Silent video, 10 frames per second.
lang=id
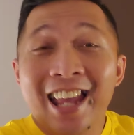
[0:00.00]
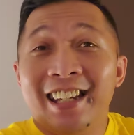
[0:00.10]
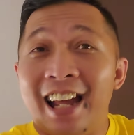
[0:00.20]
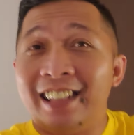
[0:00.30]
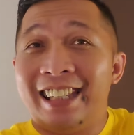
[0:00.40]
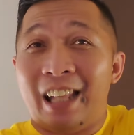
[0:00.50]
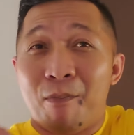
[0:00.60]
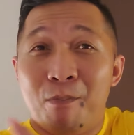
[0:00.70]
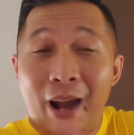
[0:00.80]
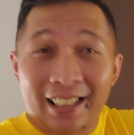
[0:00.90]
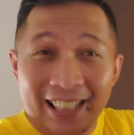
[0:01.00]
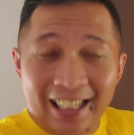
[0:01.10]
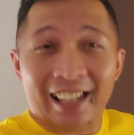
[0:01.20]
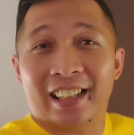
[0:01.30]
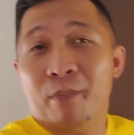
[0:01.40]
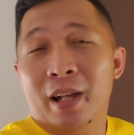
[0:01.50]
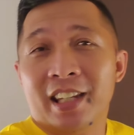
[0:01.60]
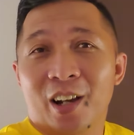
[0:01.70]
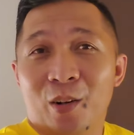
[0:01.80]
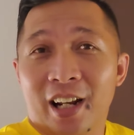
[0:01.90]
Dan kita bagikan ke
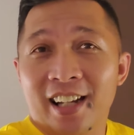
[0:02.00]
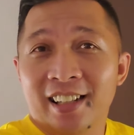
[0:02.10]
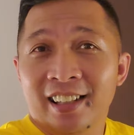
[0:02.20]
banyak orang.